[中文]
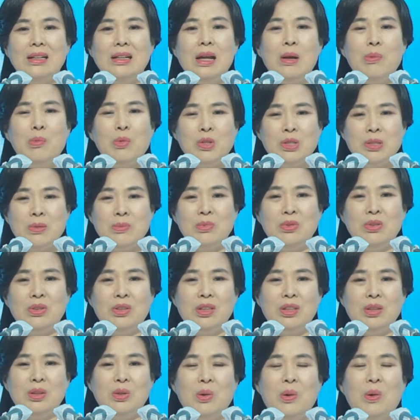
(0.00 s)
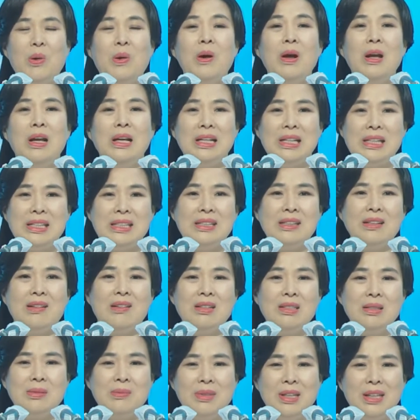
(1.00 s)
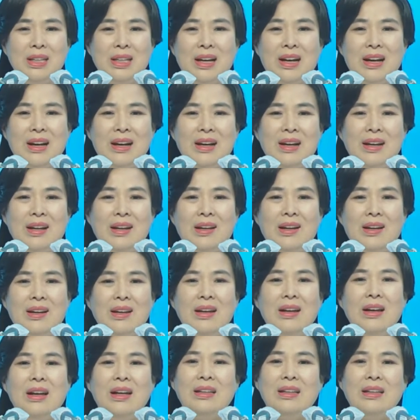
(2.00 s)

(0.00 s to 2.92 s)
指望天国的时候，应该这样想过。